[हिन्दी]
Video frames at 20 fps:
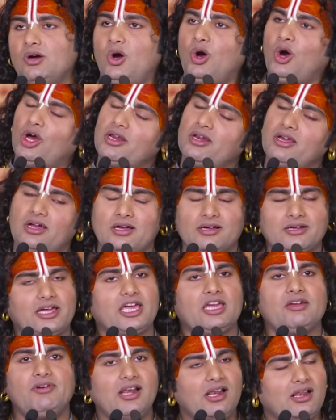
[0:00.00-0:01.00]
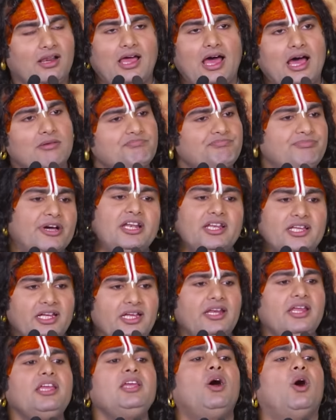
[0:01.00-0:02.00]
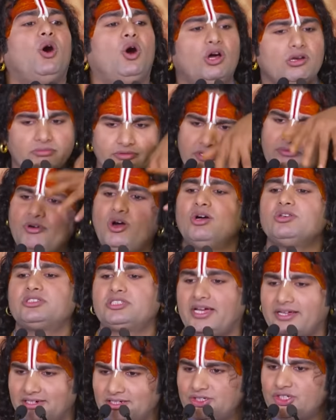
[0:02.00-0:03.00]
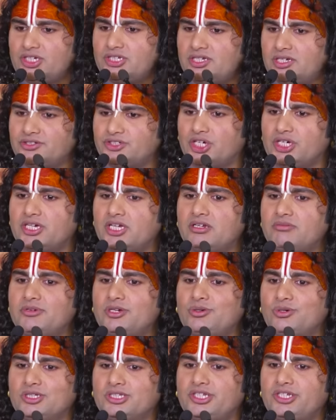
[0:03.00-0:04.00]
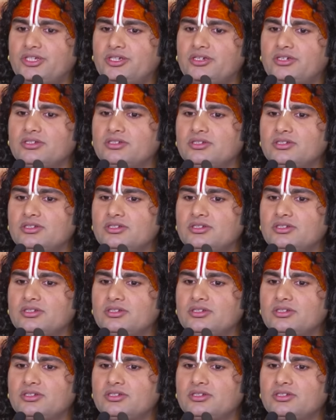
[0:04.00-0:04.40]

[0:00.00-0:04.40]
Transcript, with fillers: और केवल रामफल ही नहीं और भी बहुत सारी चीजें जंगल में होती हैं